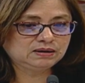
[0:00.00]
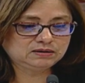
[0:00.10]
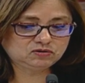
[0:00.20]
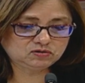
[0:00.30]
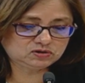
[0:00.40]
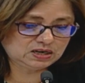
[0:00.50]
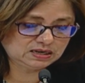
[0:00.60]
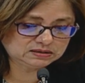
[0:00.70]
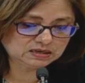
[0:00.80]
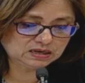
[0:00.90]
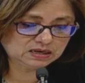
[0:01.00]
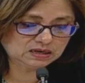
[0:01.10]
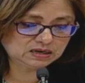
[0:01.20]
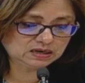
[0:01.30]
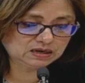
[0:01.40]
Entonces,
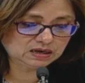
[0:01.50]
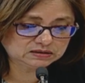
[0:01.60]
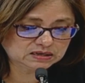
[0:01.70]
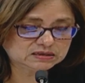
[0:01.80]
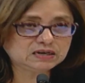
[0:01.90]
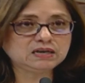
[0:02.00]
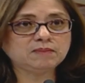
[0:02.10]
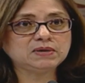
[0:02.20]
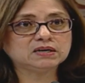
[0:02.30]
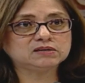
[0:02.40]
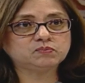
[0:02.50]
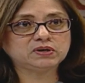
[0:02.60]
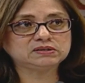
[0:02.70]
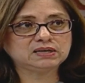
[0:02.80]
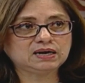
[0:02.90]
eh, eh, esa sería mi
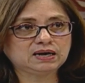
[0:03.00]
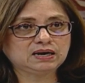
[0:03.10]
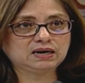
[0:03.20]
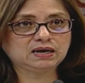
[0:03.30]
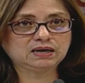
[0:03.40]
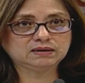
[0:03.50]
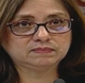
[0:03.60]
respuesta a, la,